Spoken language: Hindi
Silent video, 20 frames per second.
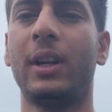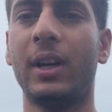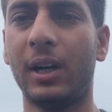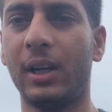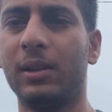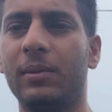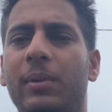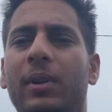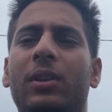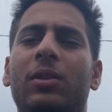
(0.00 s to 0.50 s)

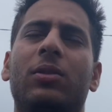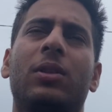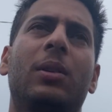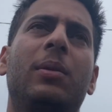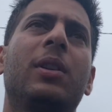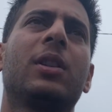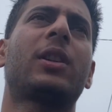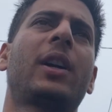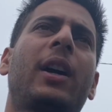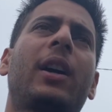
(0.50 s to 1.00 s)
आज मैंने सोचा
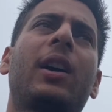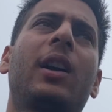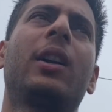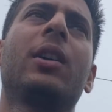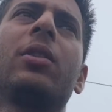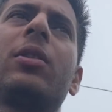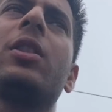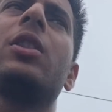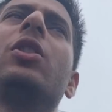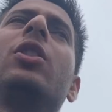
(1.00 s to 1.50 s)
भी चेक कर लें
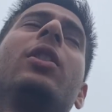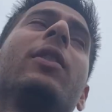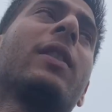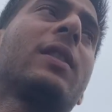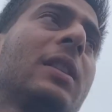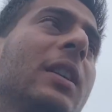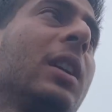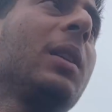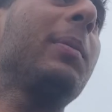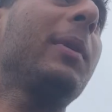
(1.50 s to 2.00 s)
क्योंकि
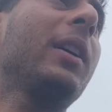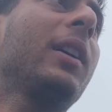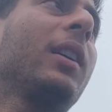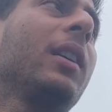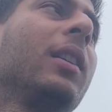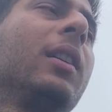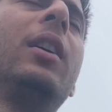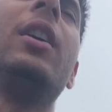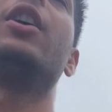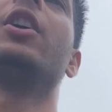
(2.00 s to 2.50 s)
यूनिवर्सिटी पे
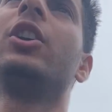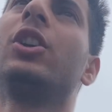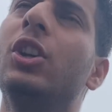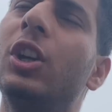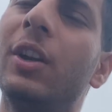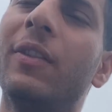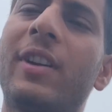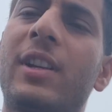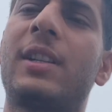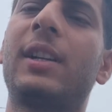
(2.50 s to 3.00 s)

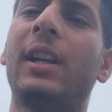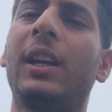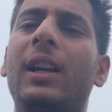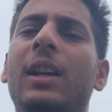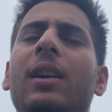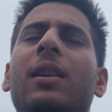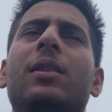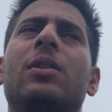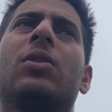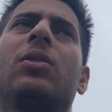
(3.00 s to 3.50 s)
यूनिवर्सिटी
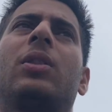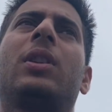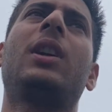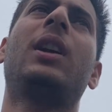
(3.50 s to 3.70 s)
की जो थी